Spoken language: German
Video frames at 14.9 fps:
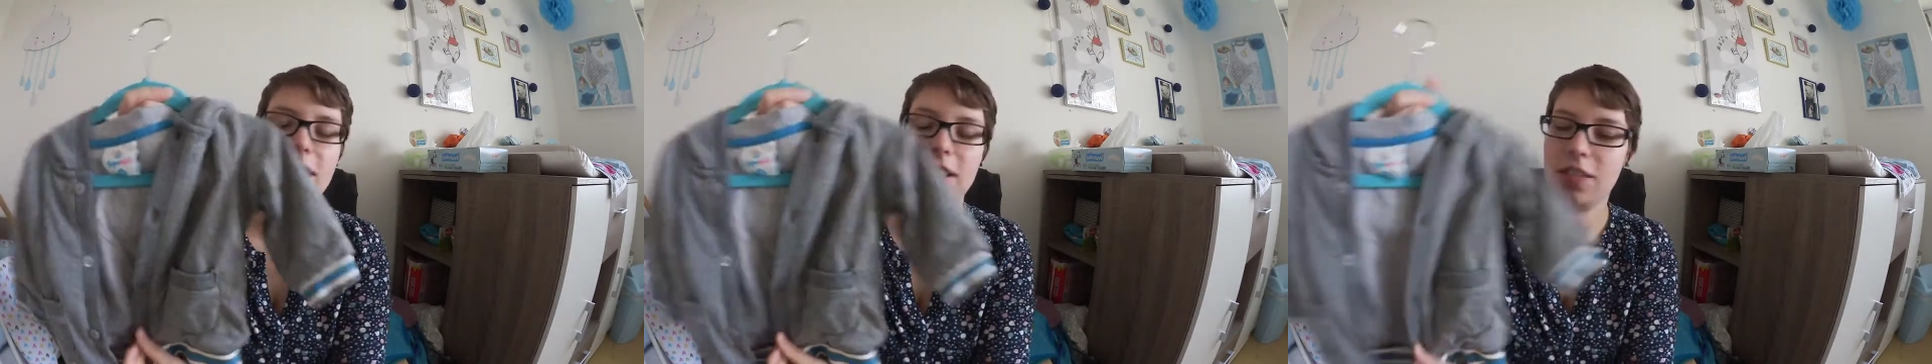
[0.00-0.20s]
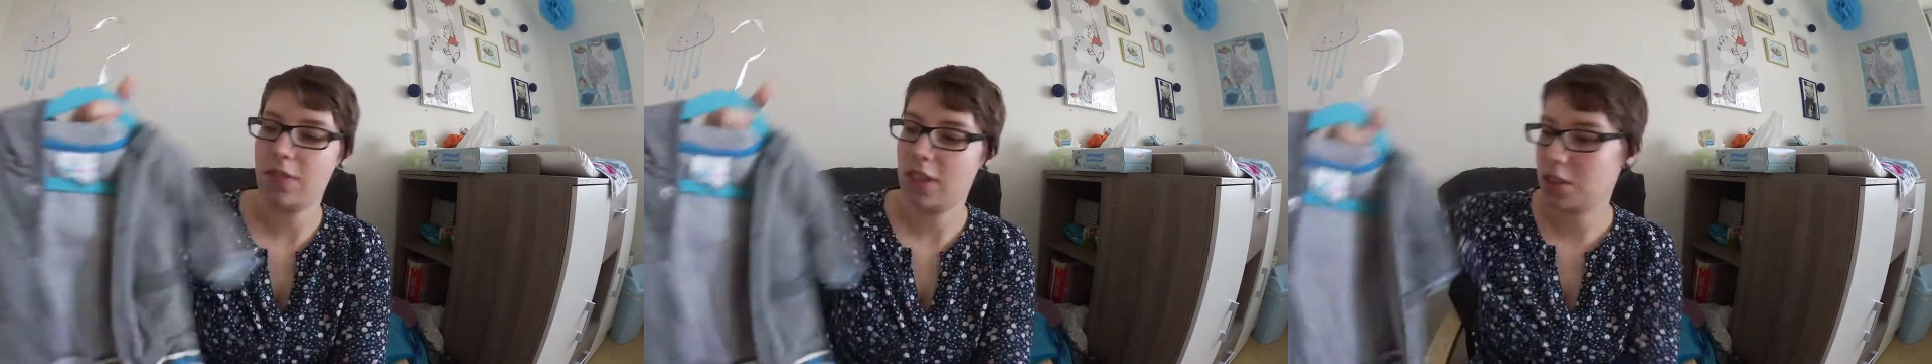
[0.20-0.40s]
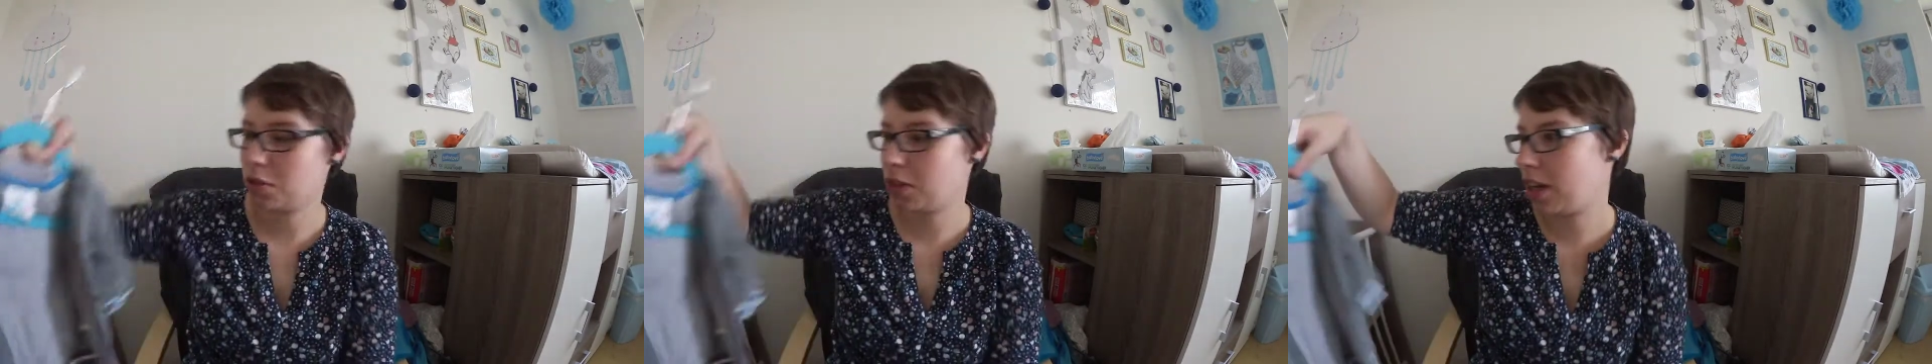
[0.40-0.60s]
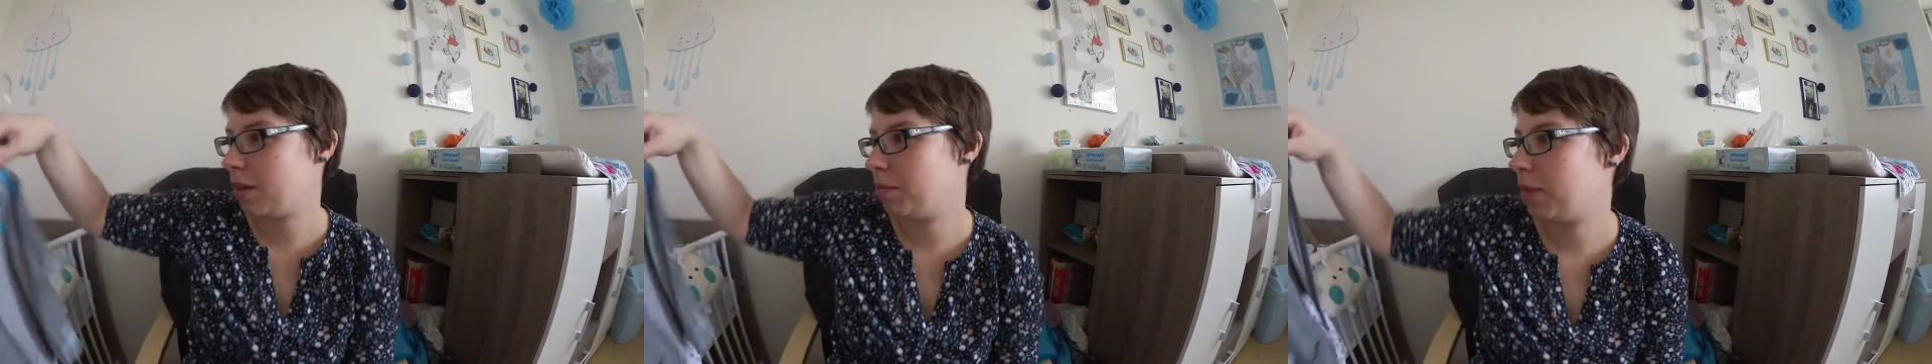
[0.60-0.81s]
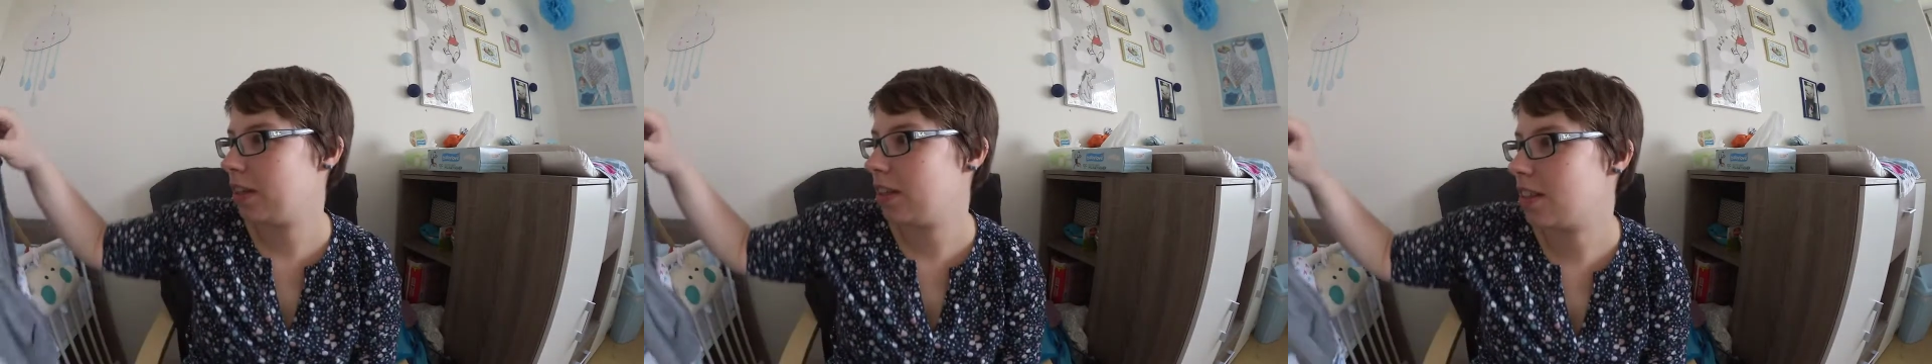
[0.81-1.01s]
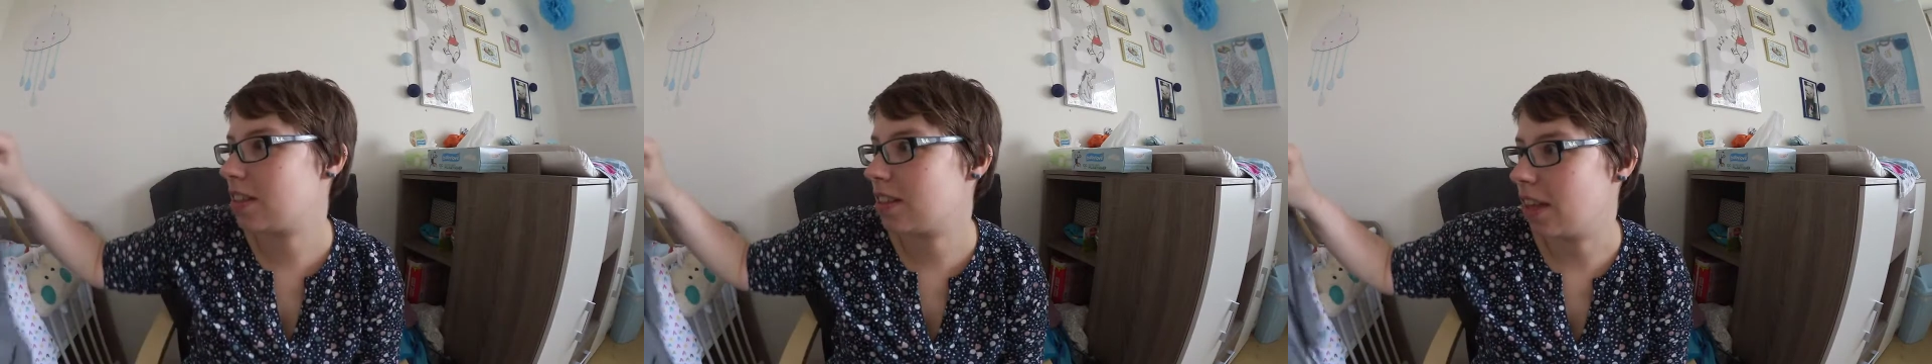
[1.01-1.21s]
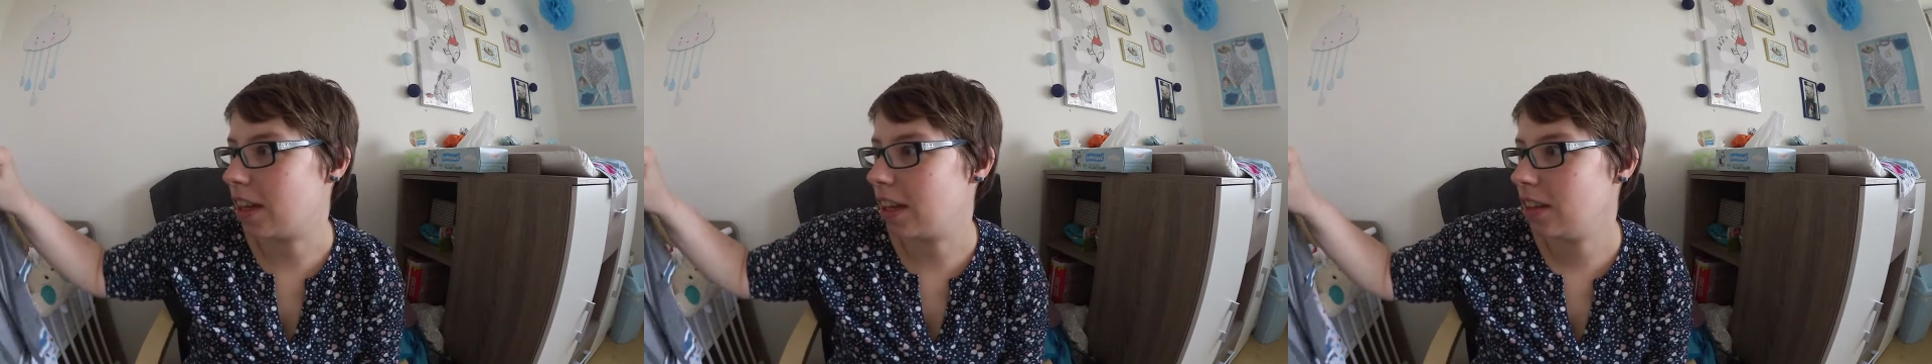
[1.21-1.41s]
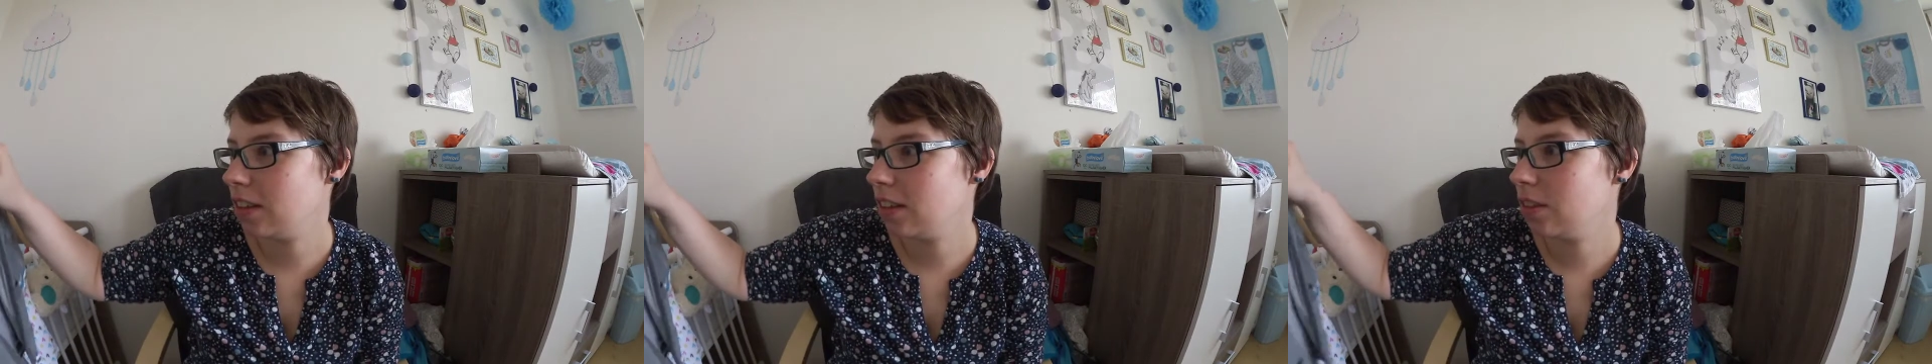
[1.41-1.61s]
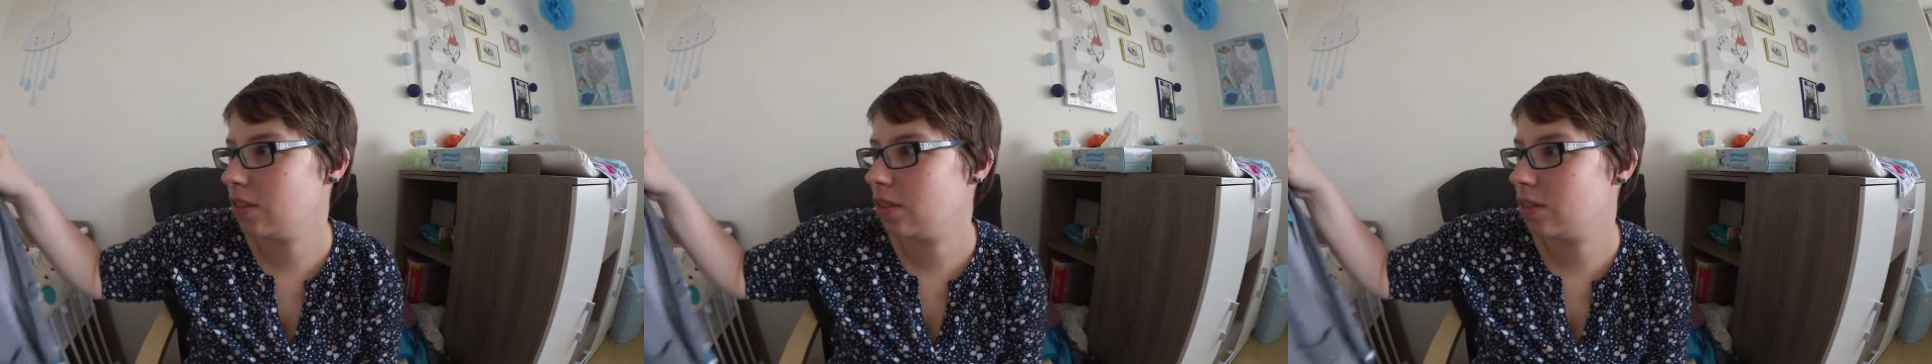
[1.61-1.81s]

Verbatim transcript: Die war sogar im Sale